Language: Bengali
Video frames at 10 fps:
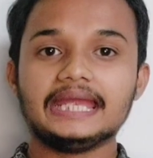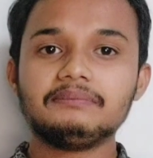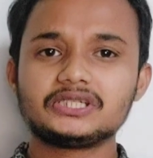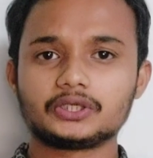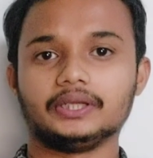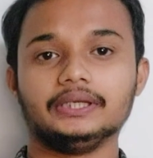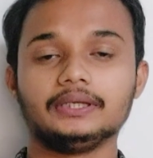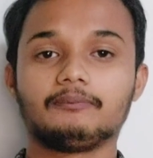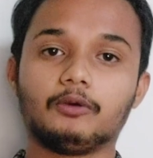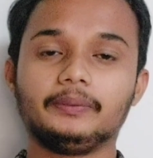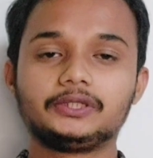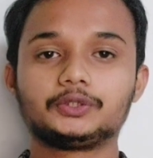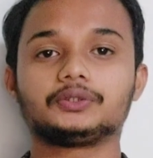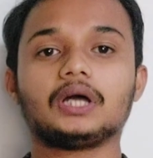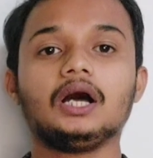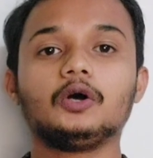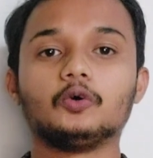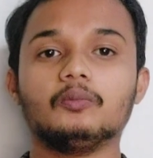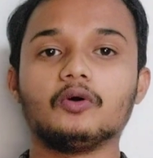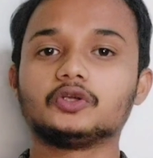এই বিষয়ে পবিত্রতা
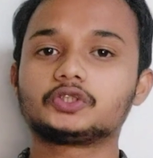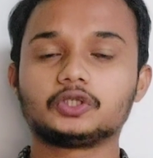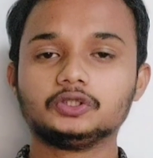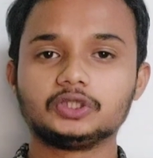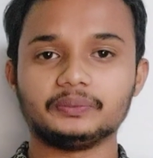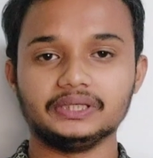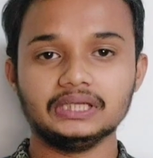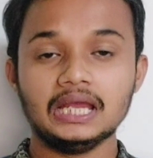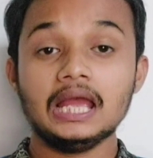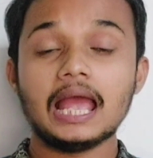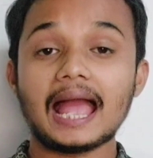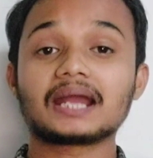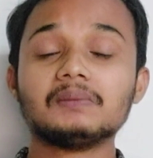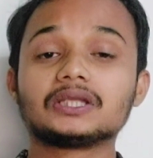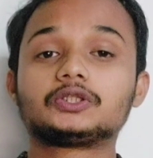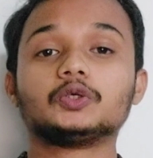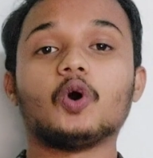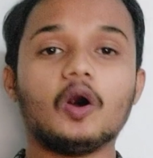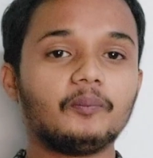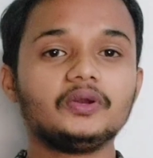ও মনঃসংযমী একমাত্র
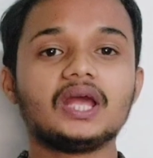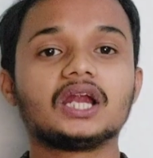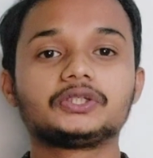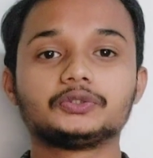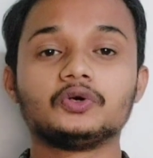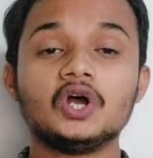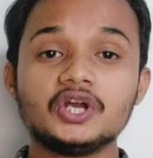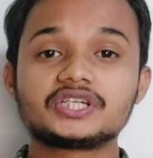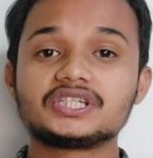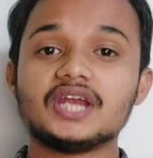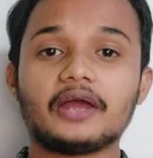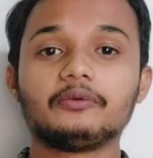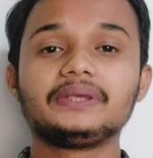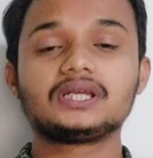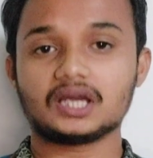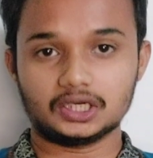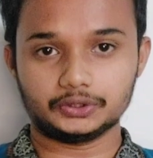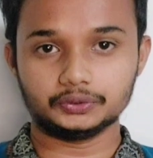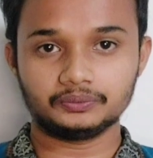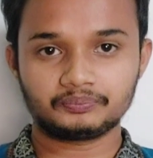অপরিহার্য স্নায়বিক
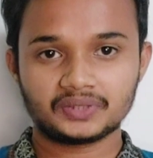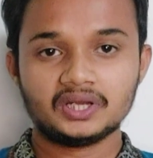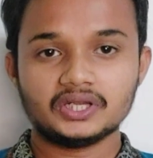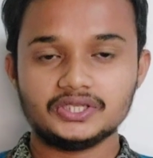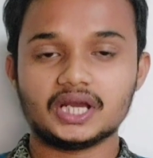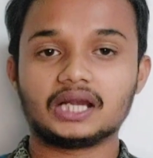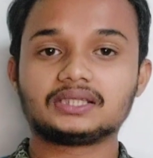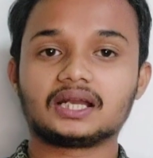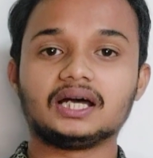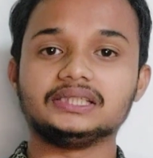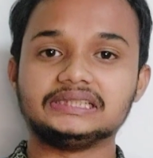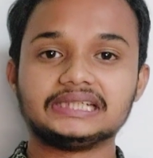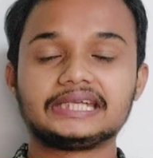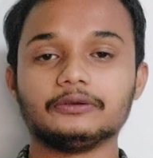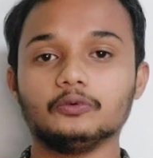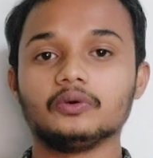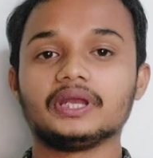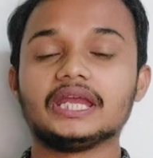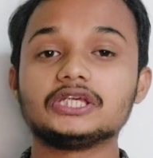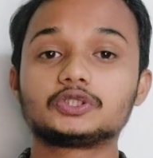কার্য যার দ্বারা যে কেউ
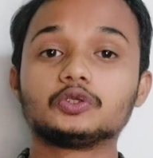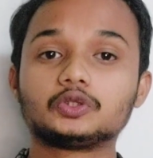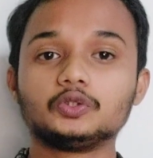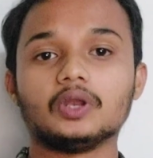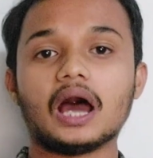এই সত্য